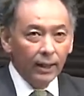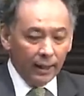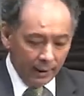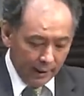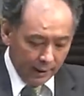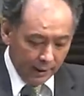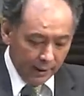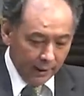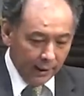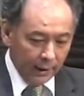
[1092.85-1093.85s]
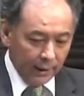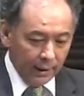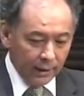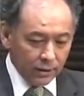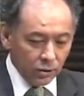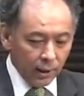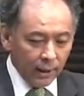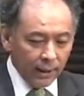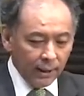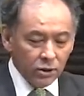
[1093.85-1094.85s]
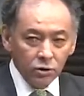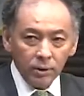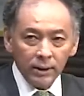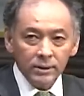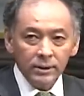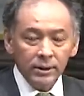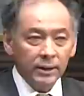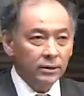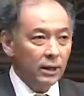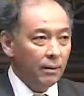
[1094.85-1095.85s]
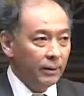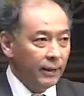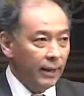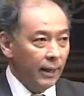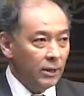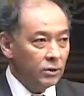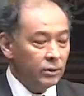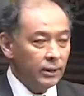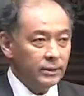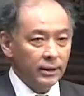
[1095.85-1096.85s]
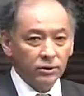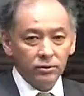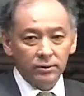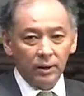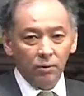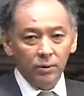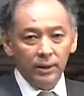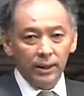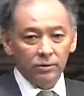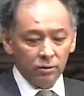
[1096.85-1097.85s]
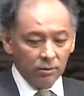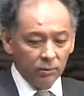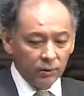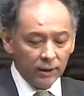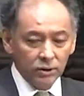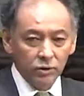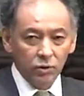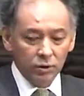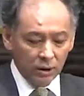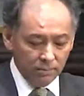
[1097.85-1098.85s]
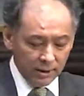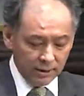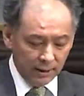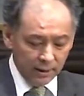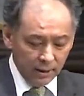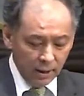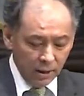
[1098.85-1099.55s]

えー、それから18世紀ぐらいまでアリストテレスが作った論理学というものが通用してきました